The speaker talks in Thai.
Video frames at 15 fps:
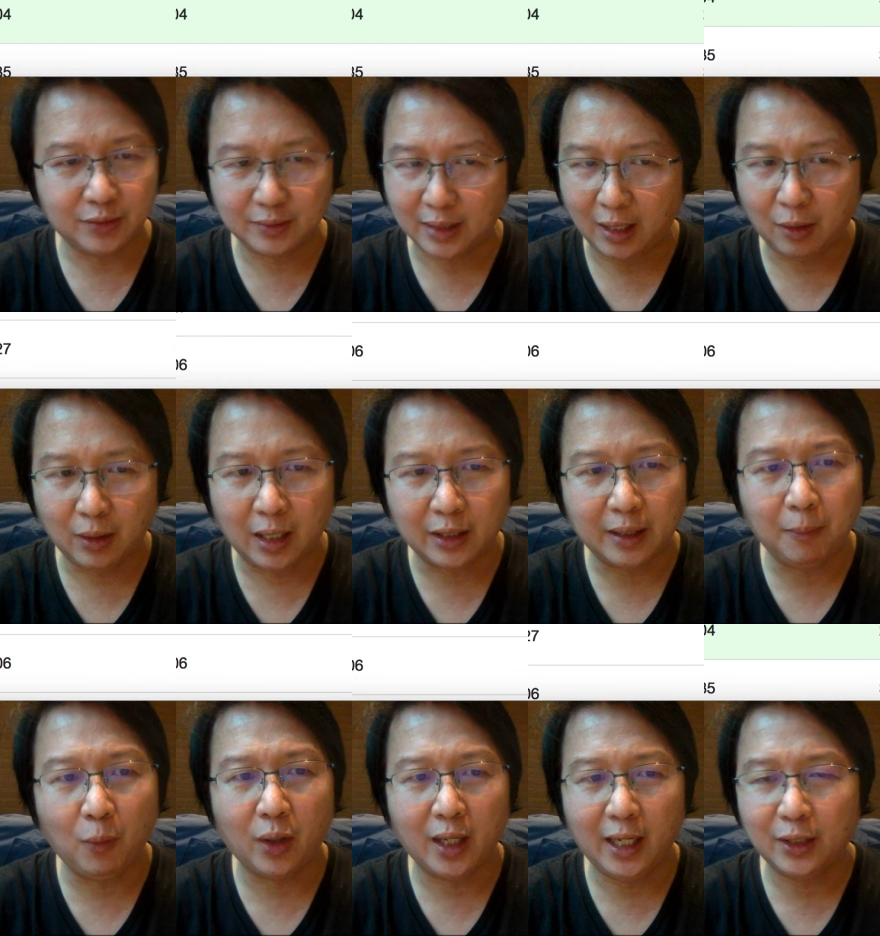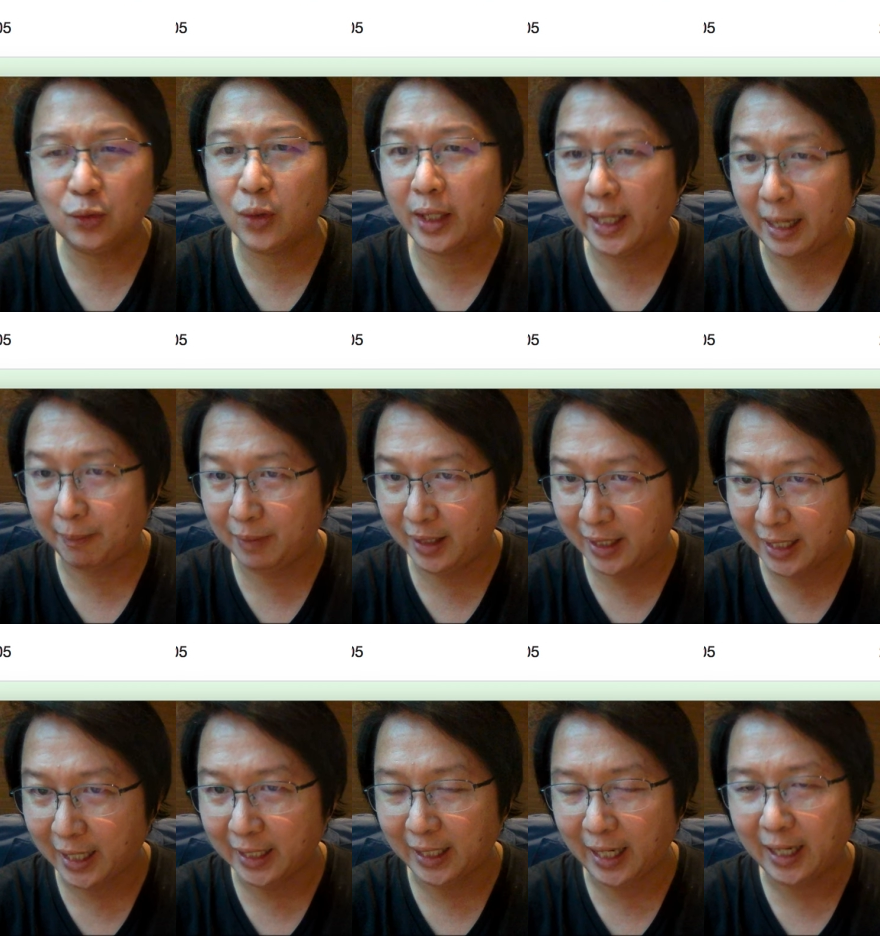เอาทั้งหมดเลยทุกอันดับเลยแล้วกั
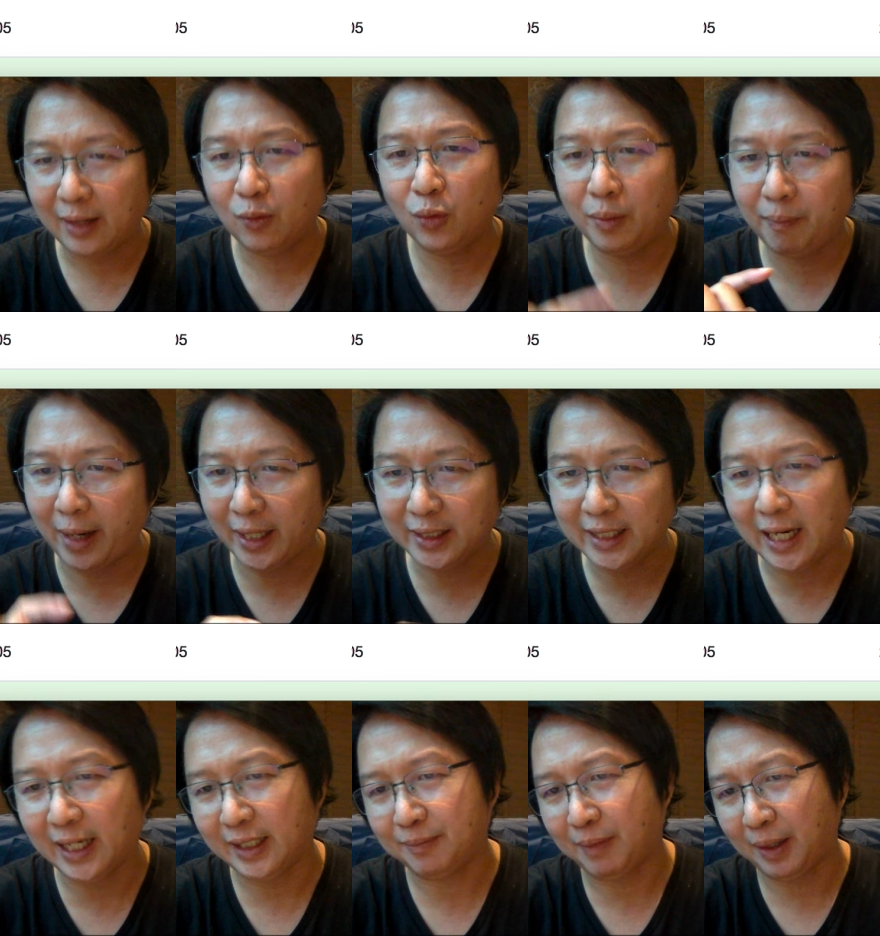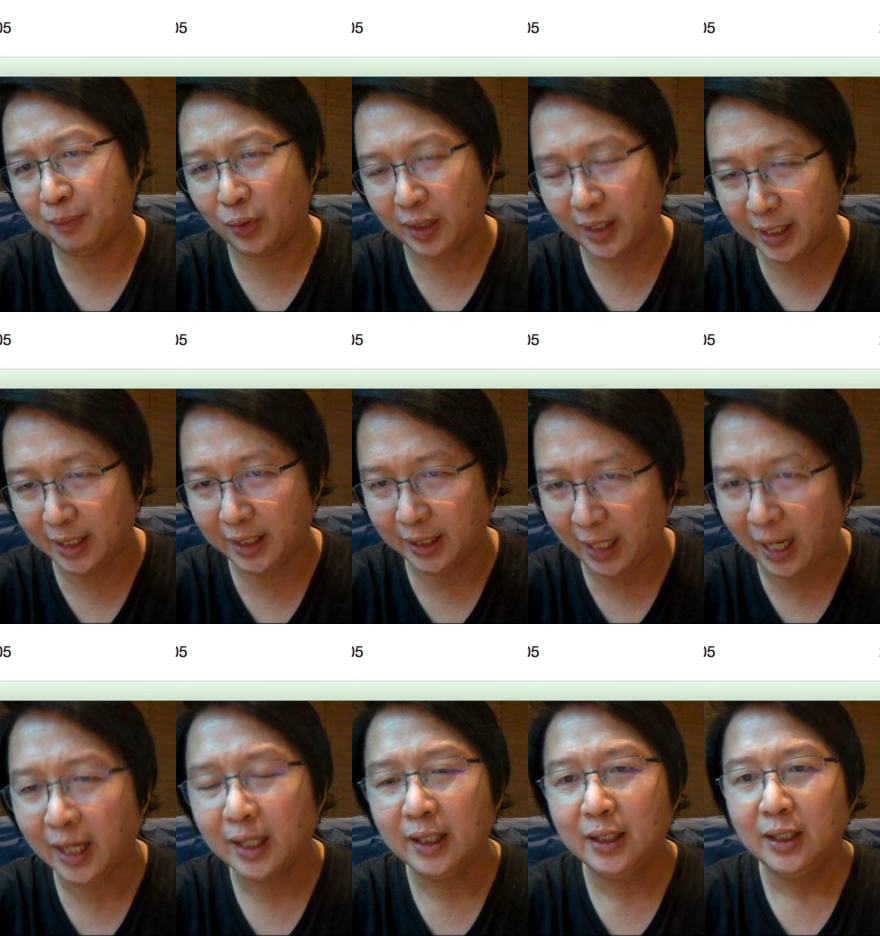นนะหุ้นแบงก์ใหญ่ปันผลดีนะ
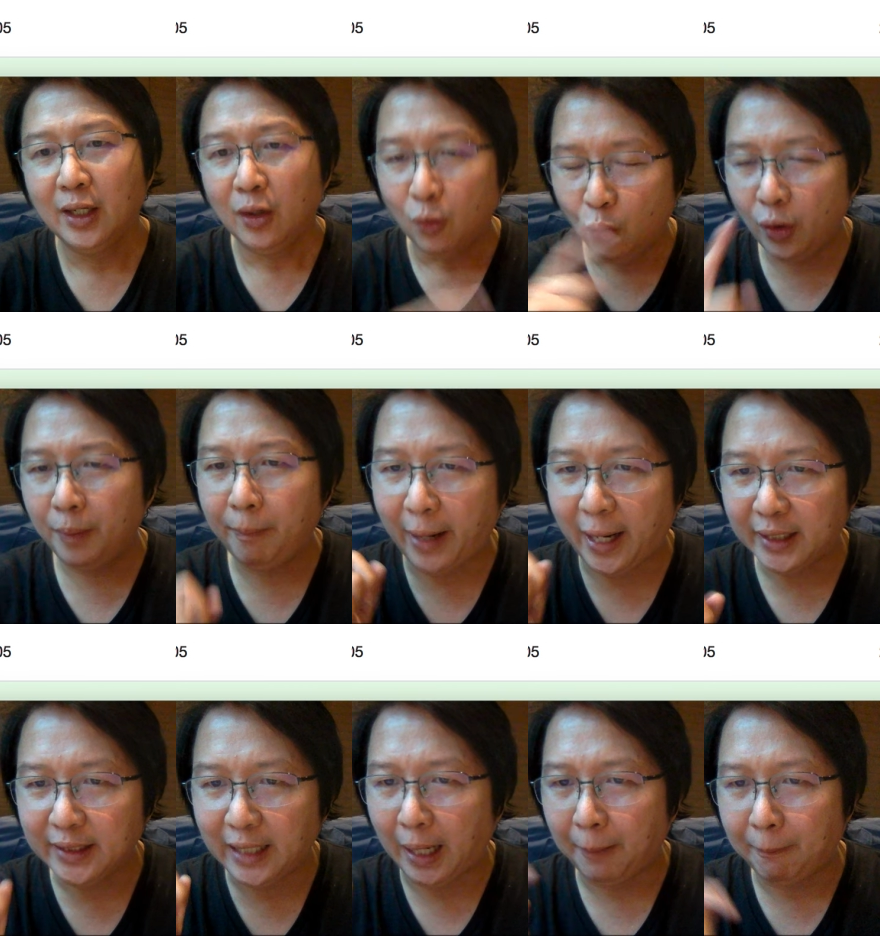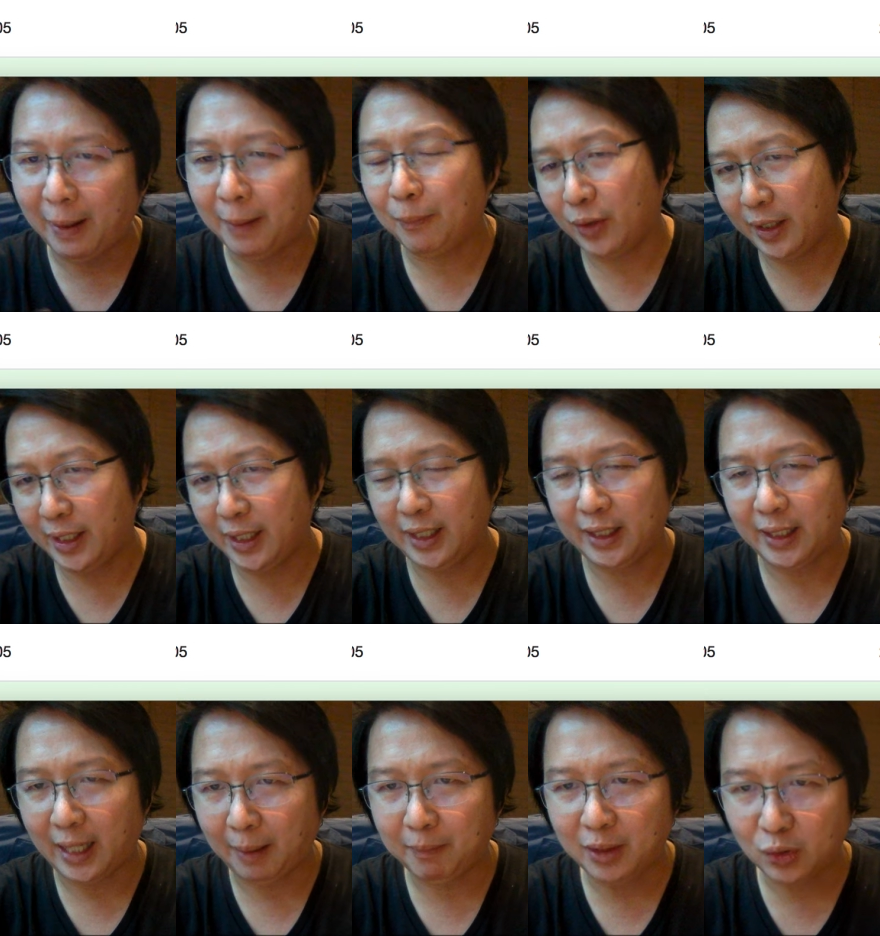หุ้นแบงก์ใหญ่ปันผลดีนะ
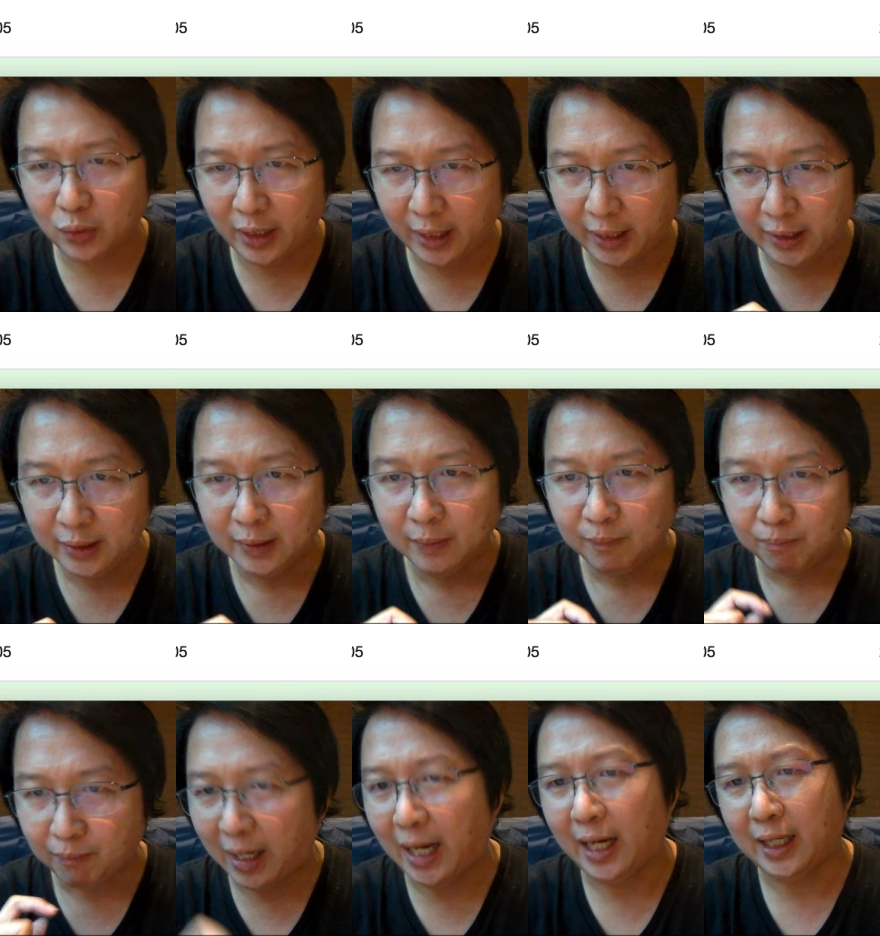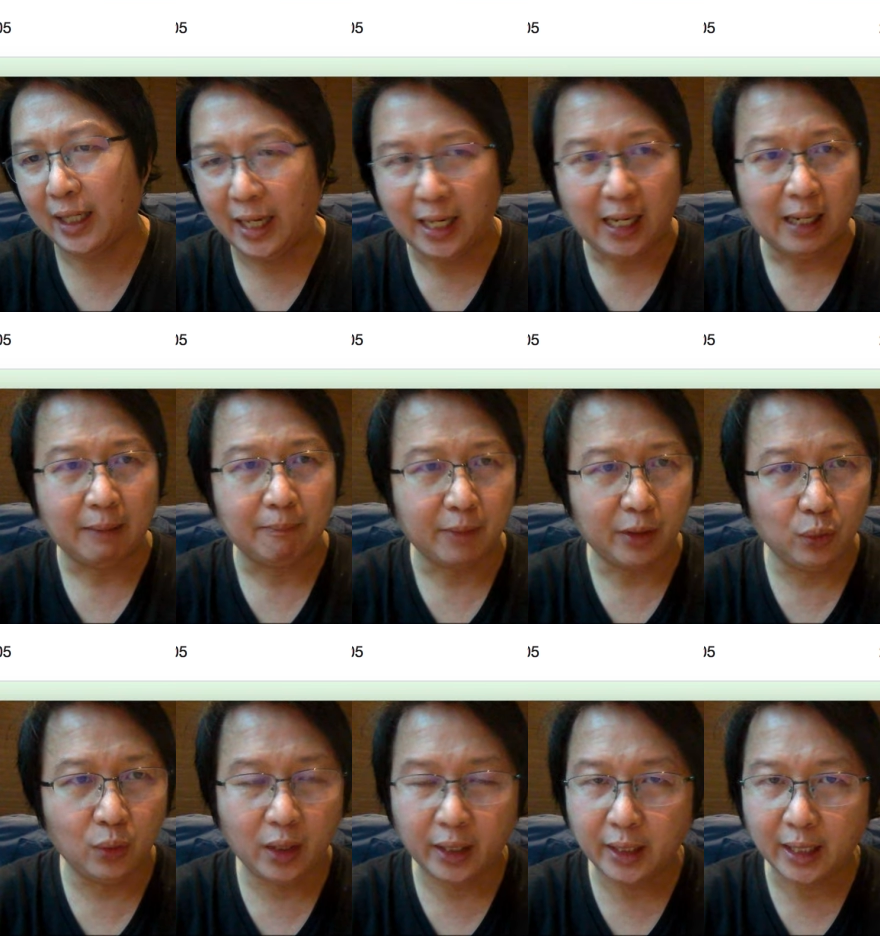มีตัวไหนบ้างนะมาดู
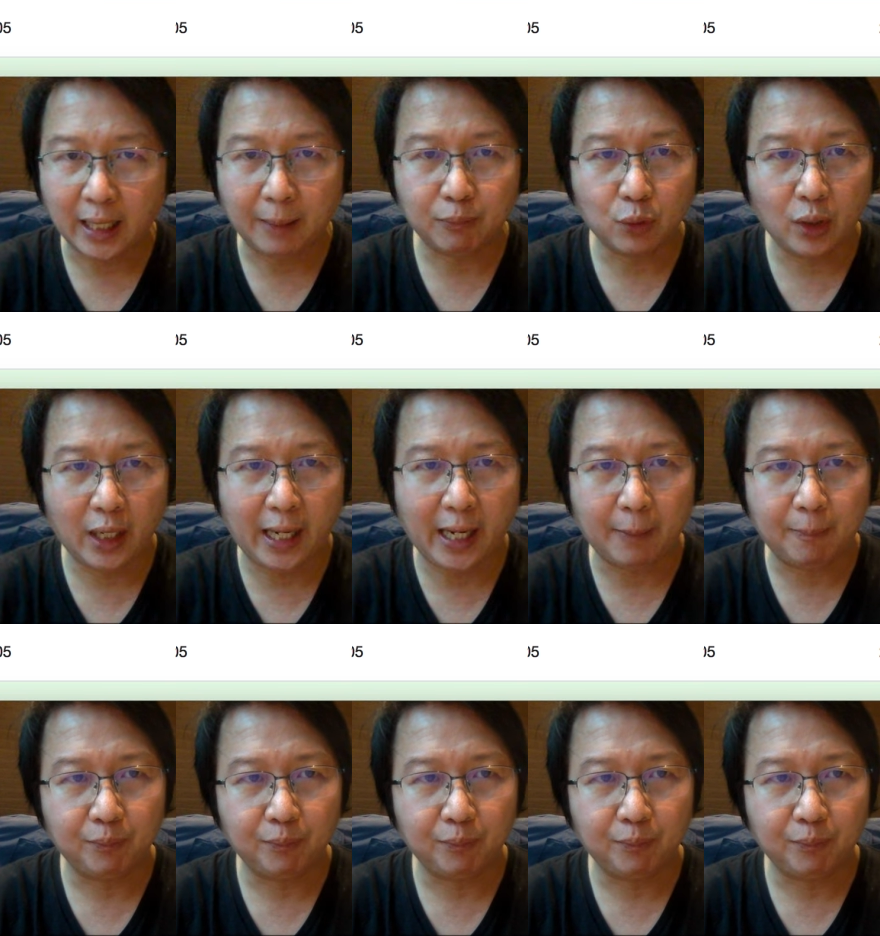เลยนะครับตัวแรก